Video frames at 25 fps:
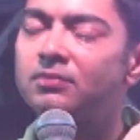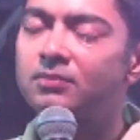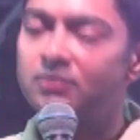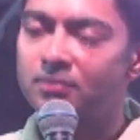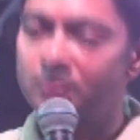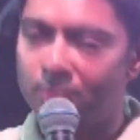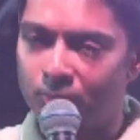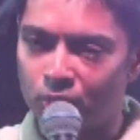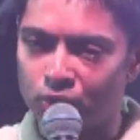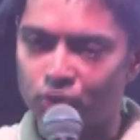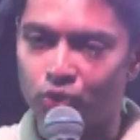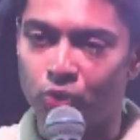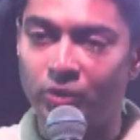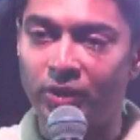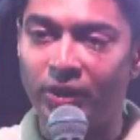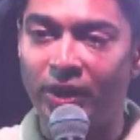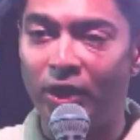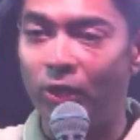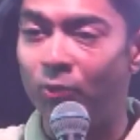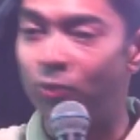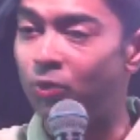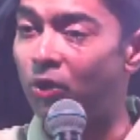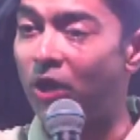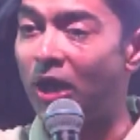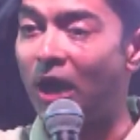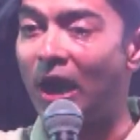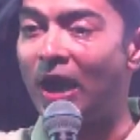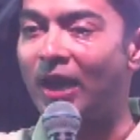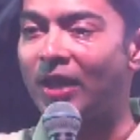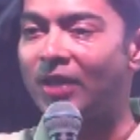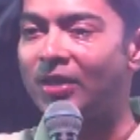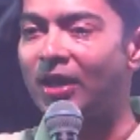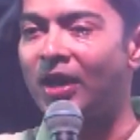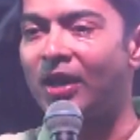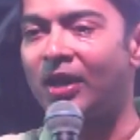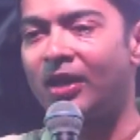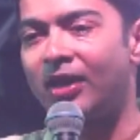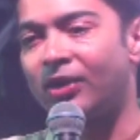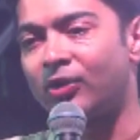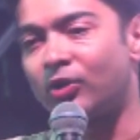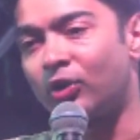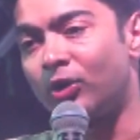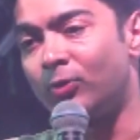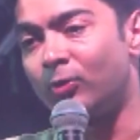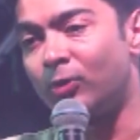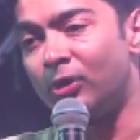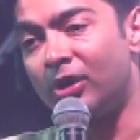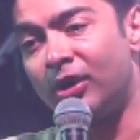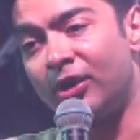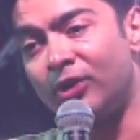বসুন এরকম করে আলাদা আলাদা করে
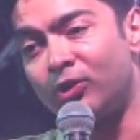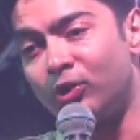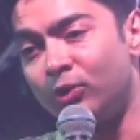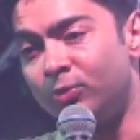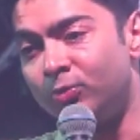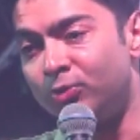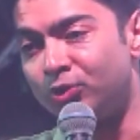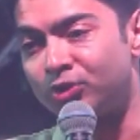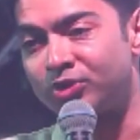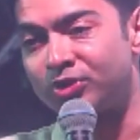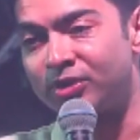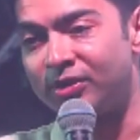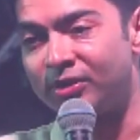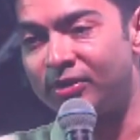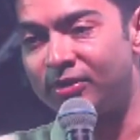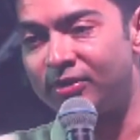বললে খুব মুশকিল